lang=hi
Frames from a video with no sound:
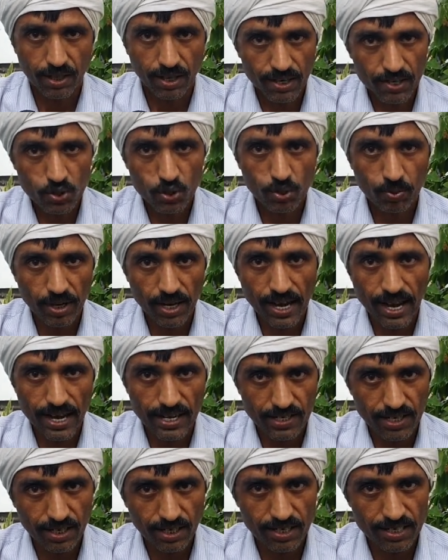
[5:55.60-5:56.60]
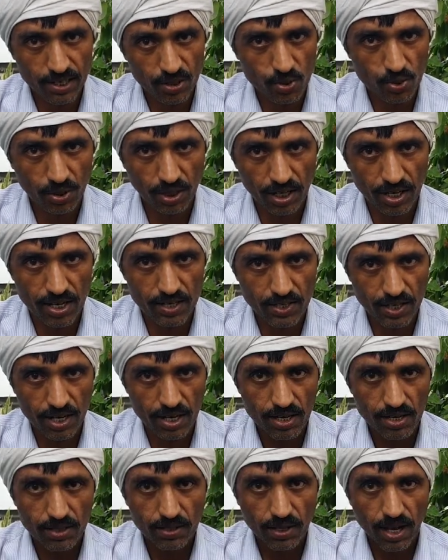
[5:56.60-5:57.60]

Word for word: हर सुबह ऐसे कंटिन्यू करने से